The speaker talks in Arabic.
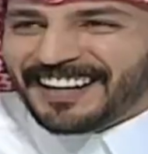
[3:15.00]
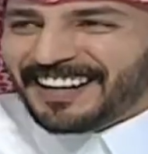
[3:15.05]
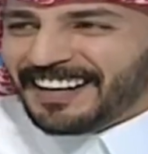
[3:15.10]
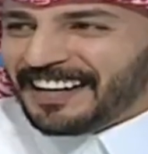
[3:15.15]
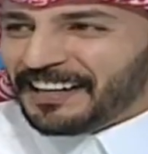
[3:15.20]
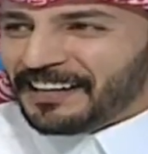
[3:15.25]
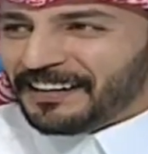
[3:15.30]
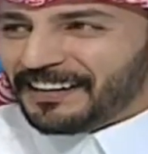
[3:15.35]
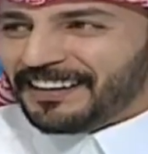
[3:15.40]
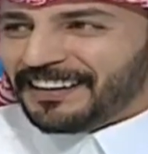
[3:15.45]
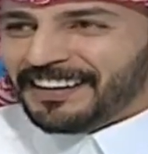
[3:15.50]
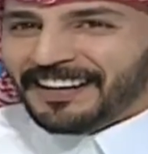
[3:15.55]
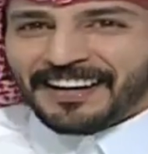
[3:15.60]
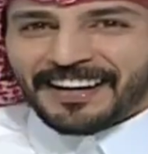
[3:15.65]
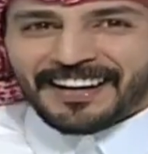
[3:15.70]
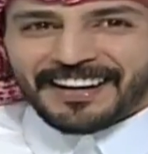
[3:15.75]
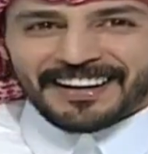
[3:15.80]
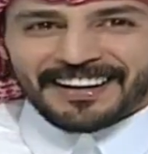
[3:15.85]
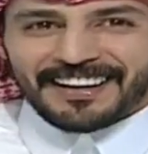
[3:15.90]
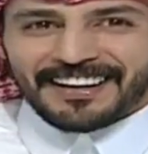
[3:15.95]
يعني
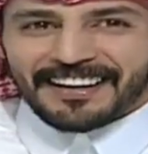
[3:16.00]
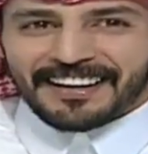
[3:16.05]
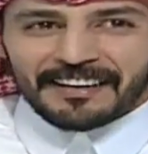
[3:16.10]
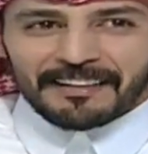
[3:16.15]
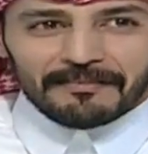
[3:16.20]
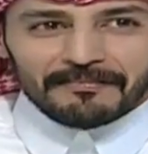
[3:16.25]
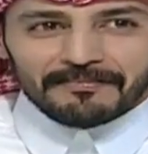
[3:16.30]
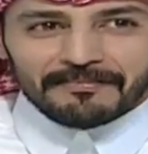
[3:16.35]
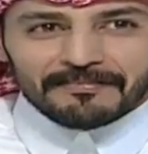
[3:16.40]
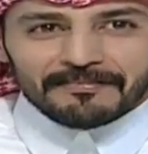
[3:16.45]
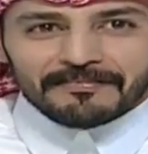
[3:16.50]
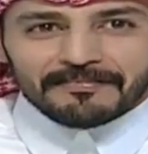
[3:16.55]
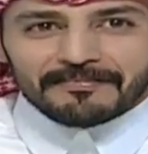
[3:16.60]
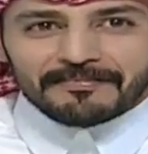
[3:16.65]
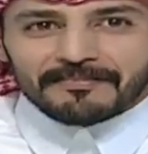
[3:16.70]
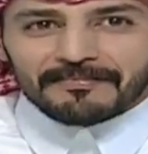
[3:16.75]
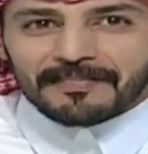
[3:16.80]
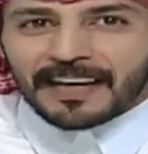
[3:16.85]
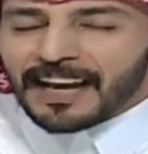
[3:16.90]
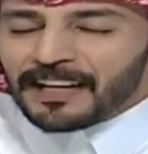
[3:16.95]
يعني
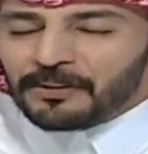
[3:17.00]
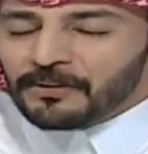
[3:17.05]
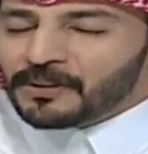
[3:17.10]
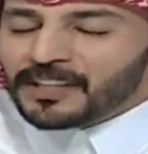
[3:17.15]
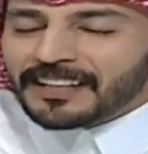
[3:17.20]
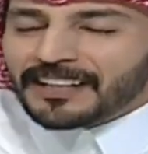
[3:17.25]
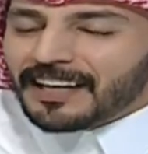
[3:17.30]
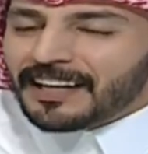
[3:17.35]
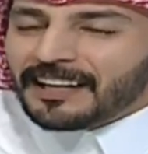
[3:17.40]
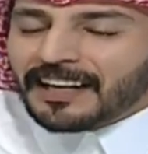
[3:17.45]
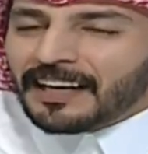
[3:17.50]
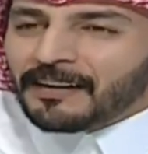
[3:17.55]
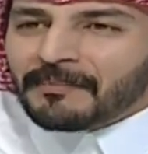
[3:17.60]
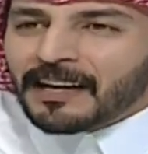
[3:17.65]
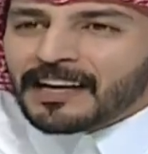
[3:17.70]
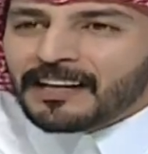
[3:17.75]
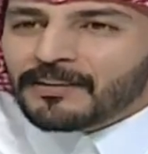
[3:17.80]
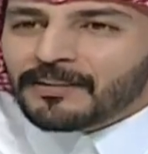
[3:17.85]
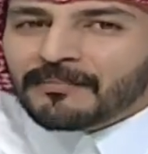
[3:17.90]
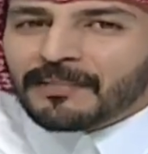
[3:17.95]
لا توجد اي
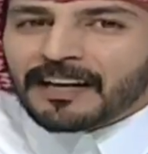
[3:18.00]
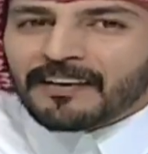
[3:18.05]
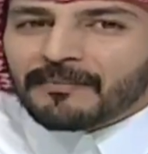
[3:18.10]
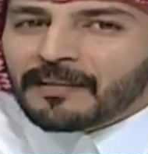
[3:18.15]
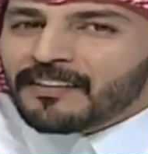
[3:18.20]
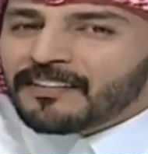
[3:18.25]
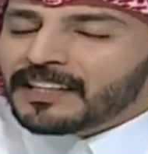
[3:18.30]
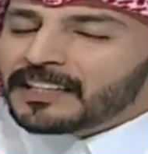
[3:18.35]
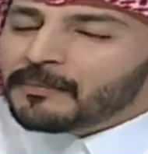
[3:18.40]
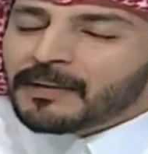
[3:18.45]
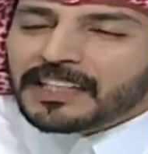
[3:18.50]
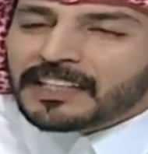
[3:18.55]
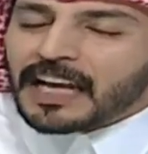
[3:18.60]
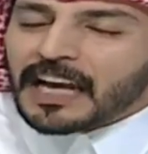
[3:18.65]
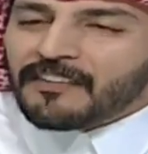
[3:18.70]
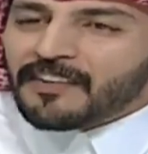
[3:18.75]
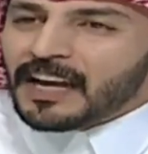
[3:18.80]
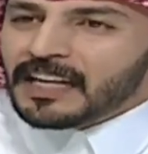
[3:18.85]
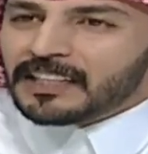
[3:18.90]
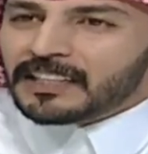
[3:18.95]
انا يعني ما ما ما بيجي ماني
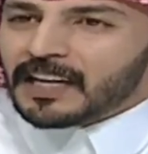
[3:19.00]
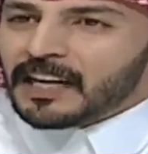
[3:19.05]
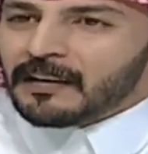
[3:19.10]
شايف اي